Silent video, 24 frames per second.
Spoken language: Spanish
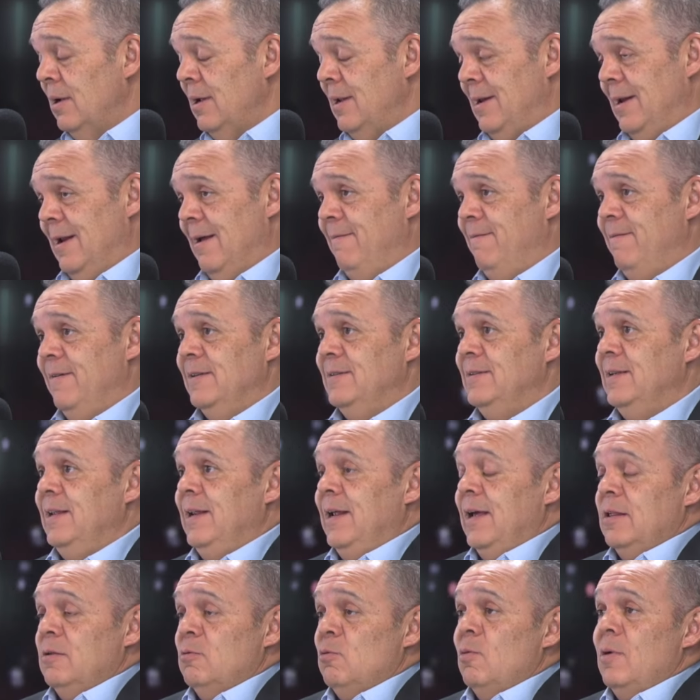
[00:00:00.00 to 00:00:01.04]
la
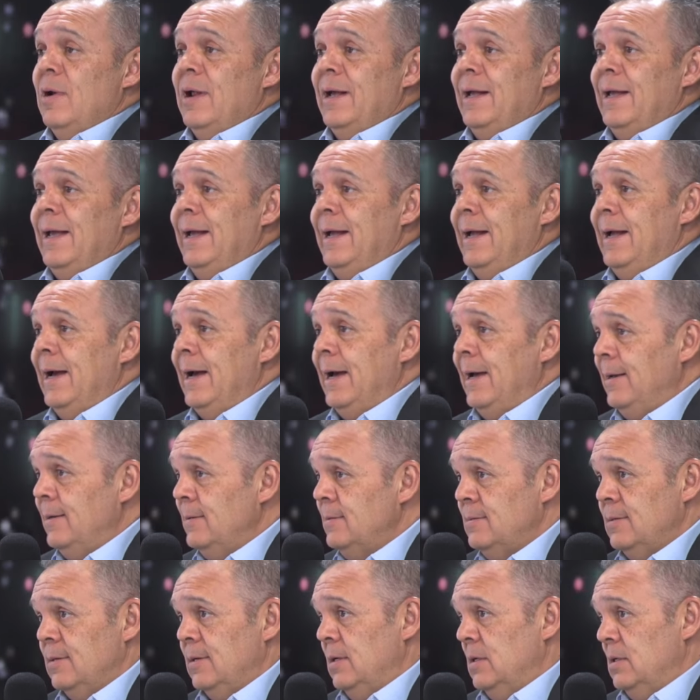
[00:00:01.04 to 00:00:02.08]
facilidad con la que
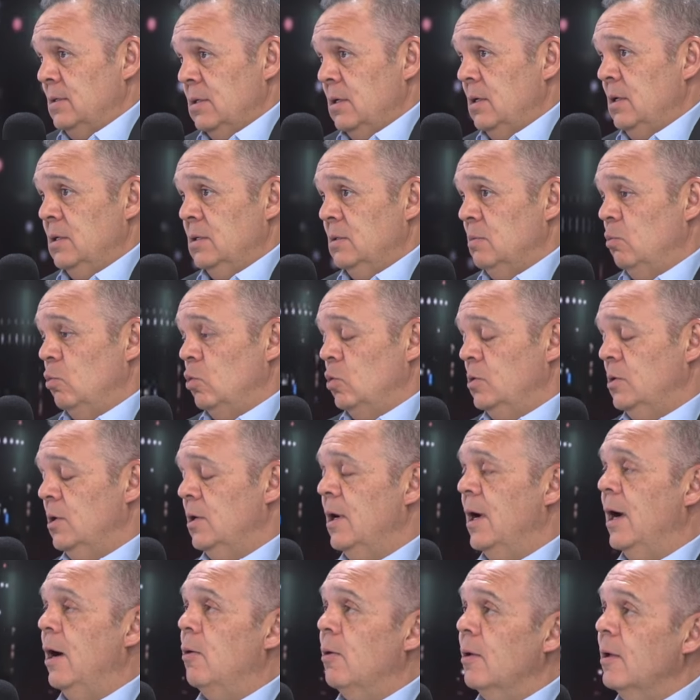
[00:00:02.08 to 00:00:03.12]
caes es, es mucha.
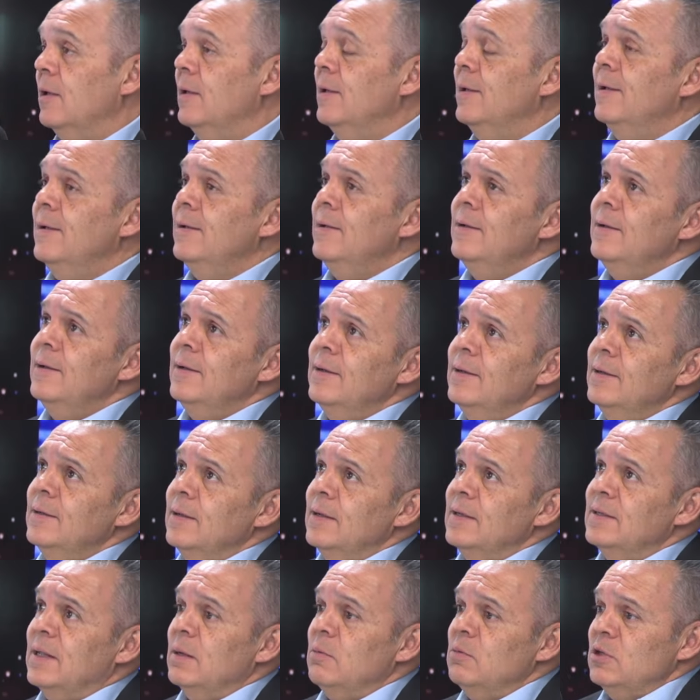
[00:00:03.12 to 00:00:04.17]
Ahora,
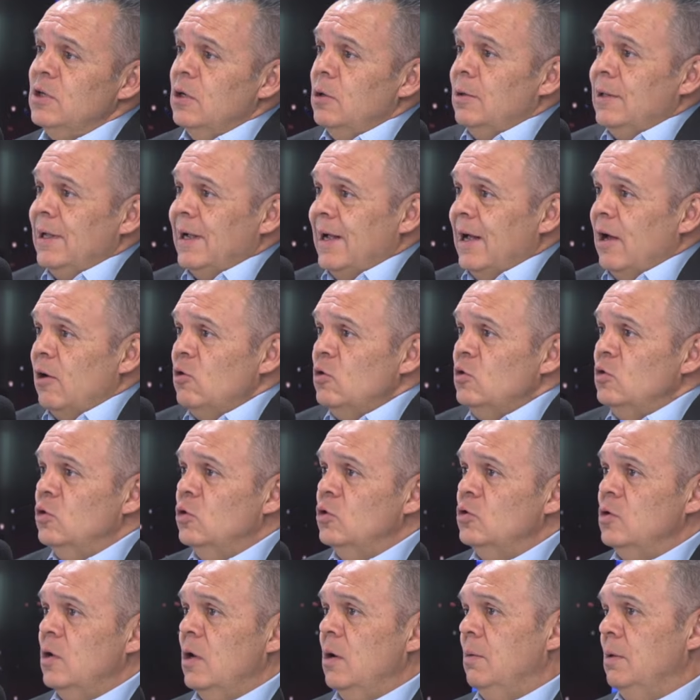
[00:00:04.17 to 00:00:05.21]
estamos siendo atacados
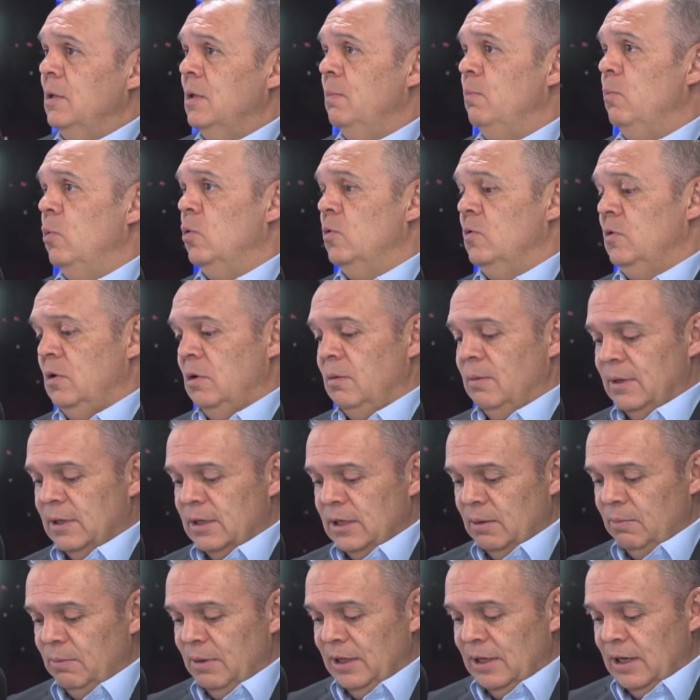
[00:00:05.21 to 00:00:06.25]
no solamente por
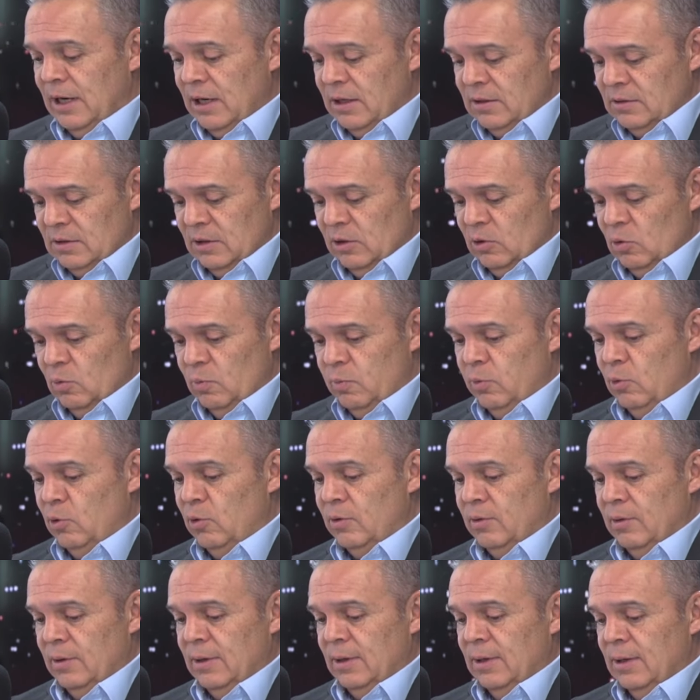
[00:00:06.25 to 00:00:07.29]
cibercriminales, sino
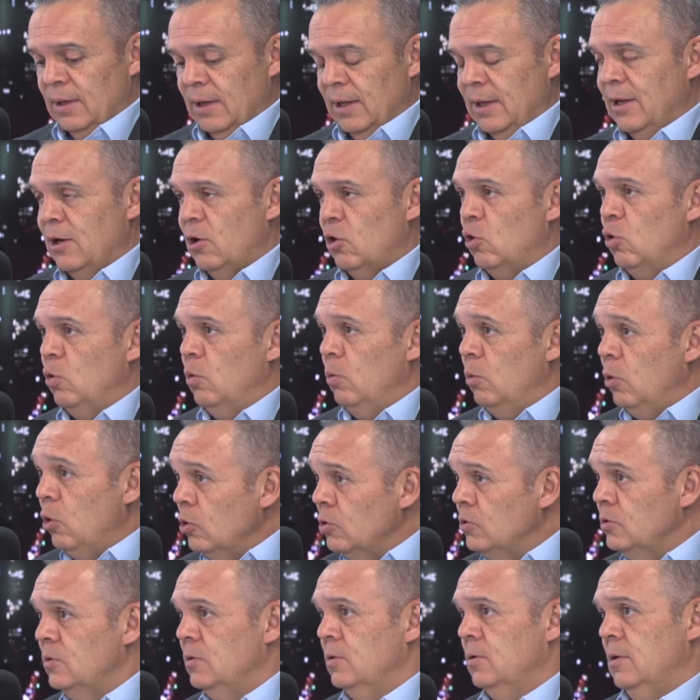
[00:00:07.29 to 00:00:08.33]
por
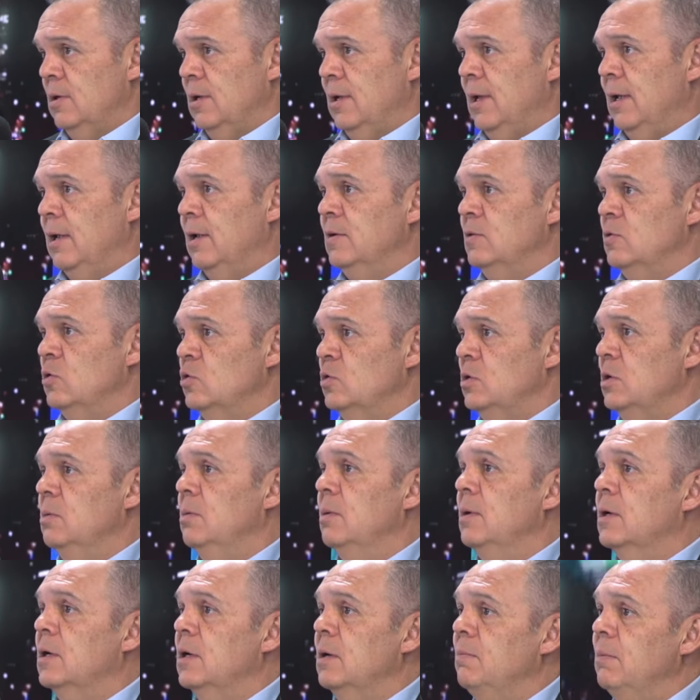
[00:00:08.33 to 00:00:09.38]
robots que esos
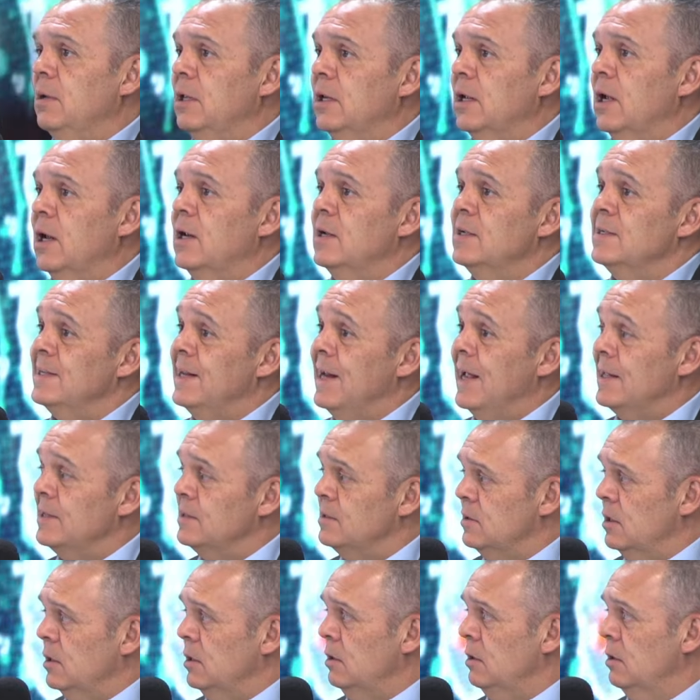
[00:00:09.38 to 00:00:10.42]
cibercriminales
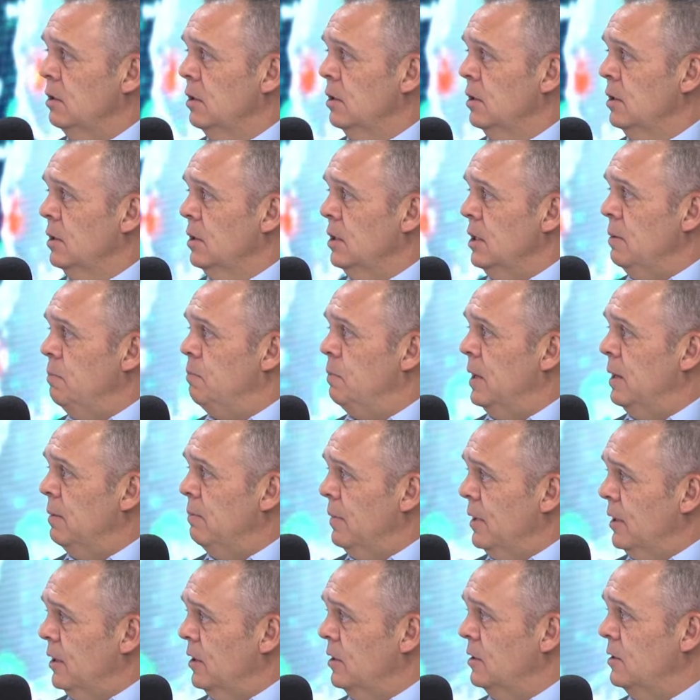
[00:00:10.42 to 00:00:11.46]
lanzan y
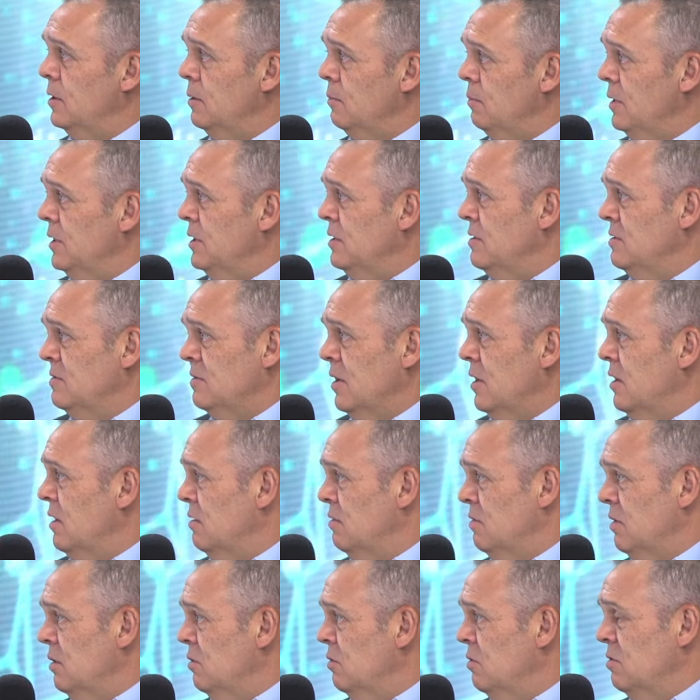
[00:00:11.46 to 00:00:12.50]
permanentemente están
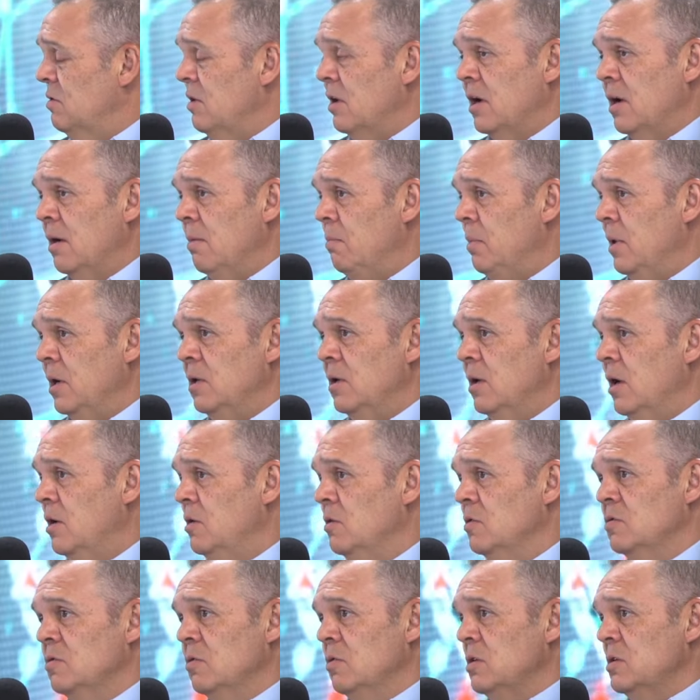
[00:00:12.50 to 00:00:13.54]
haciendo esta campaña. A
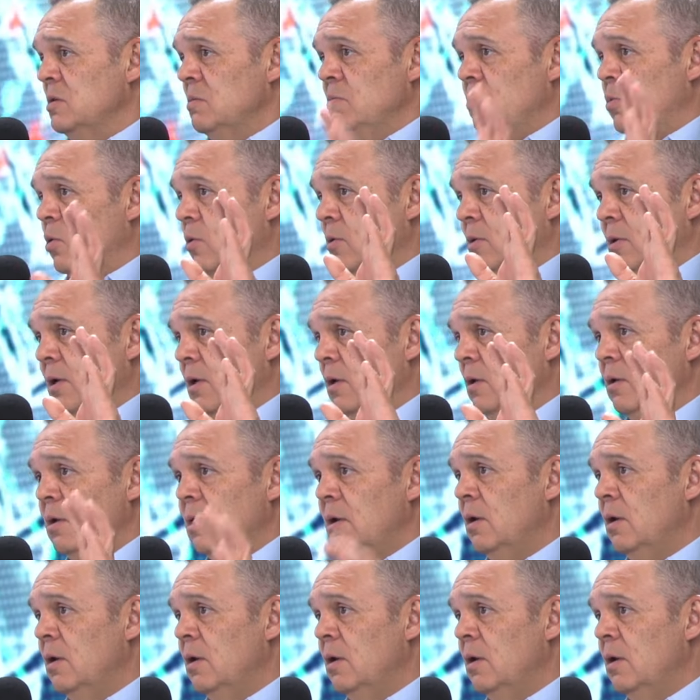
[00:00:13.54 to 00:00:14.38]
ellos no les importa